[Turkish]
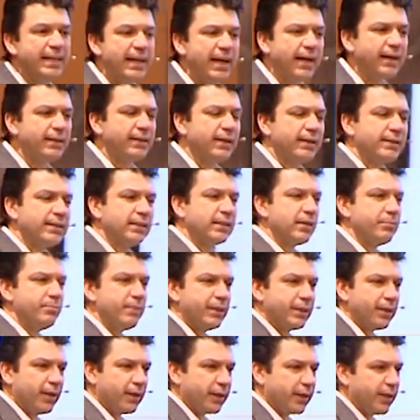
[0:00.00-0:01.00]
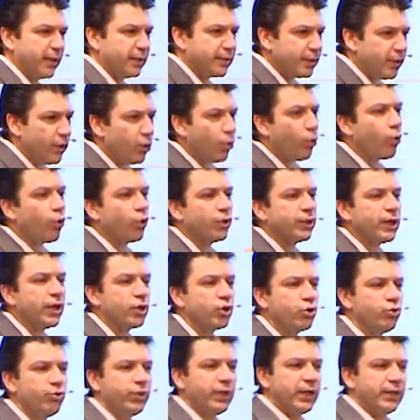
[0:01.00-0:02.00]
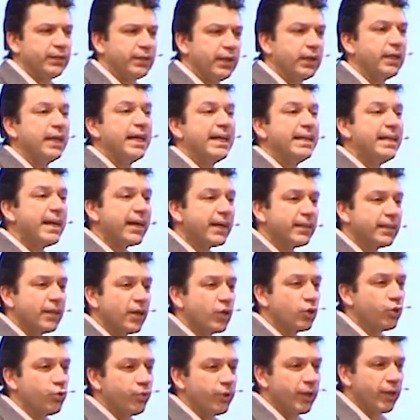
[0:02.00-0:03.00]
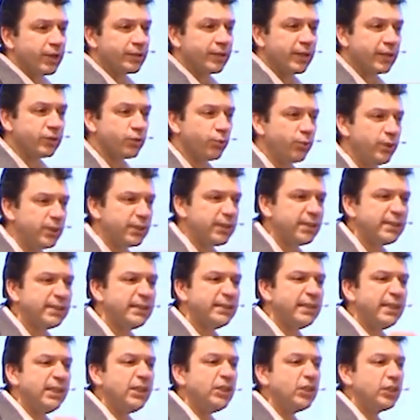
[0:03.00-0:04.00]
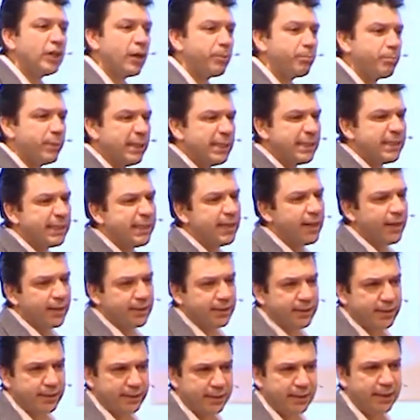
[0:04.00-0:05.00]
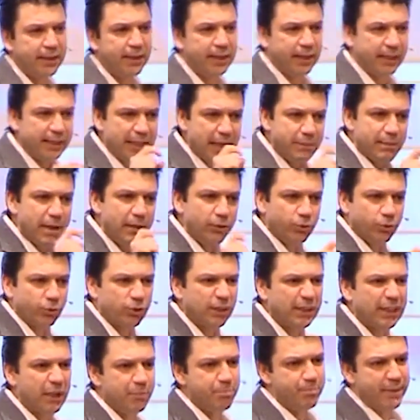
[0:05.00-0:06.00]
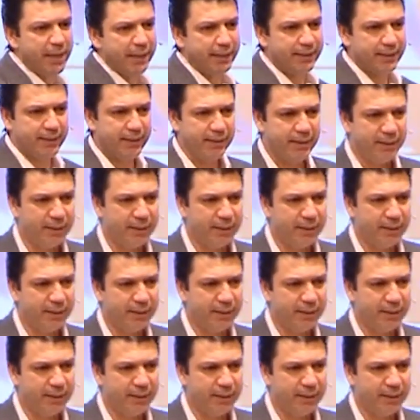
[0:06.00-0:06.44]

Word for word: Ne kadar samimiyet artarsa o kadar güven artar. Ne kadar güven artarsa o insan size iş yapma isteği artar. Temelde o samimiyet.